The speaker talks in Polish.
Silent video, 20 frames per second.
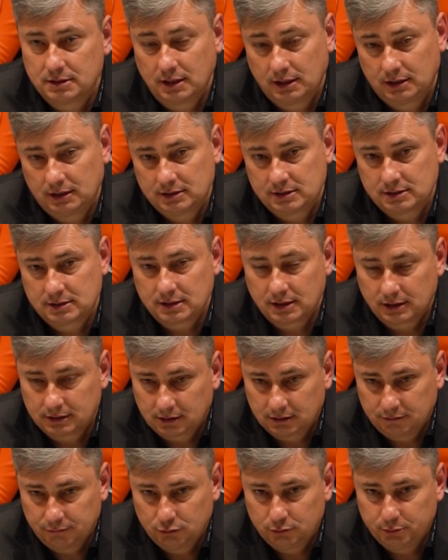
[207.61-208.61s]
Dla nas
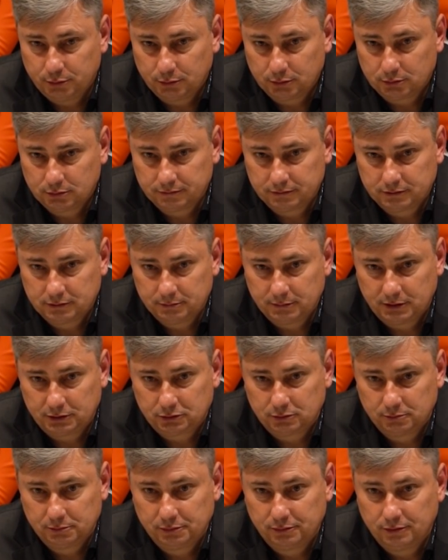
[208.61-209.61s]
strata dwóch punktów w tym
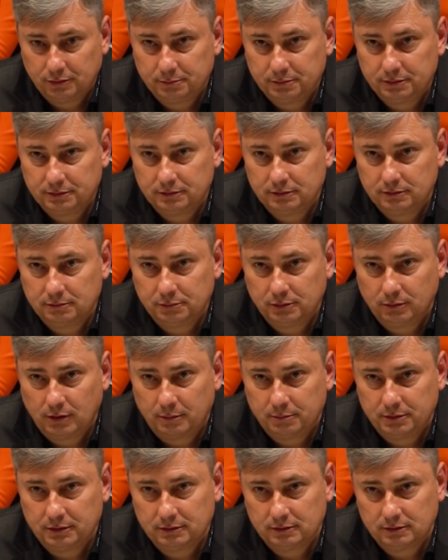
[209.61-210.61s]
meczu byłoby,
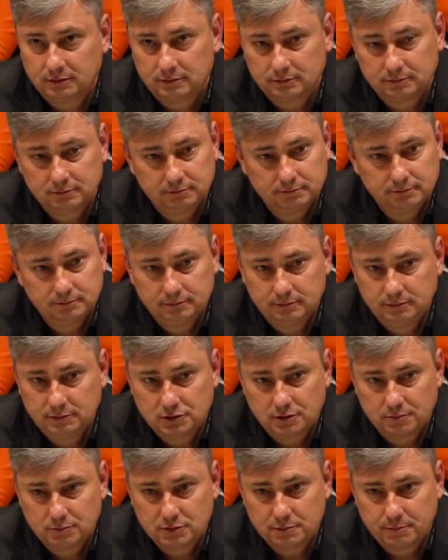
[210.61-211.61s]
byłaby no,
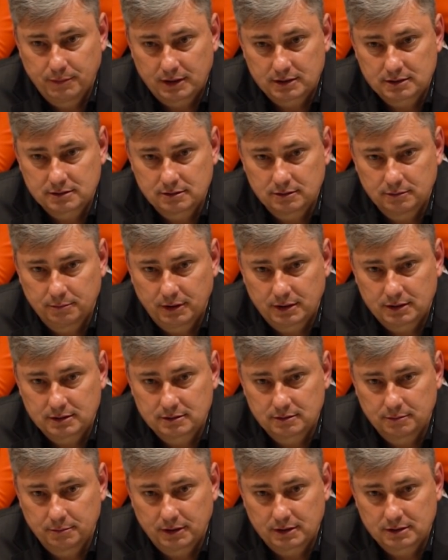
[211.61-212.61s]
czymś bardzo,
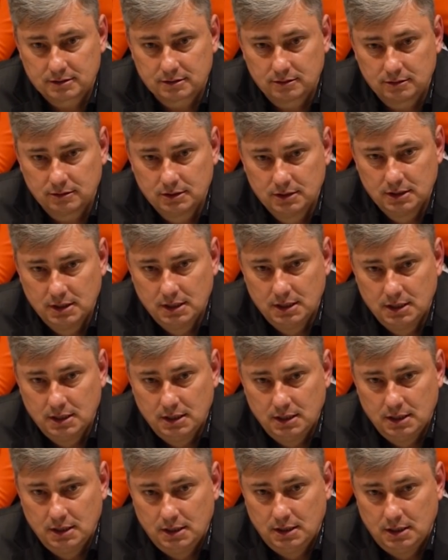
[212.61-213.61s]
bardzo, bardzo
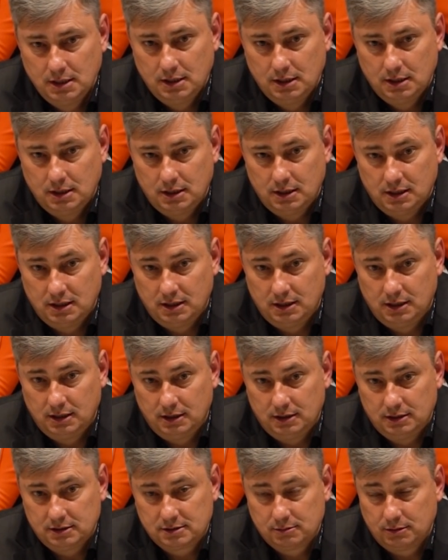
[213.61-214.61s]

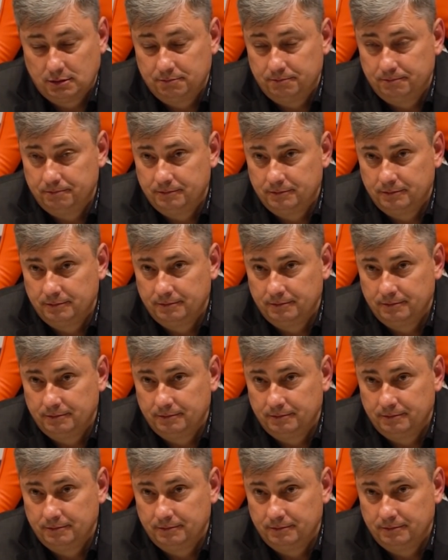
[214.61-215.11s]
e, złym.